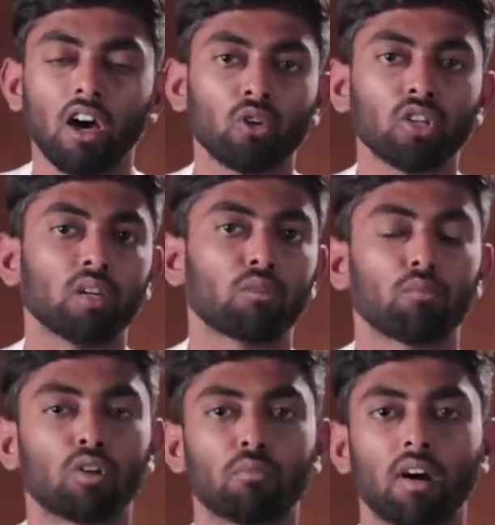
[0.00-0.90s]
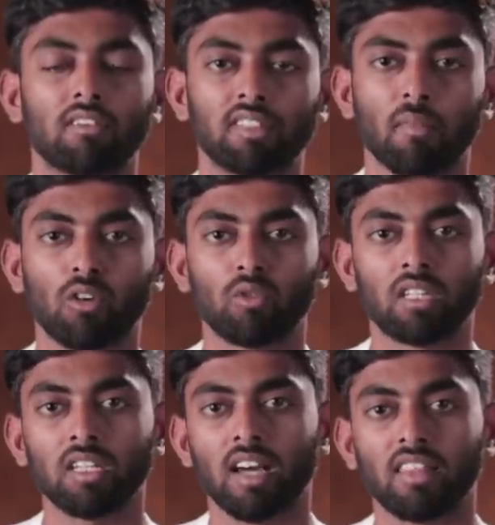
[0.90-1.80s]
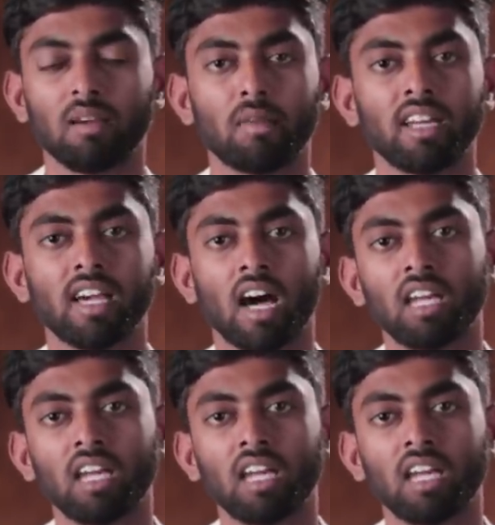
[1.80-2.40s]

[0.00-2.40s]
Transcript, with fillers: ஆரோக்கியம் ரொம்ப ரொம்ப அவசியமான ஒன்று அதே மாதிரி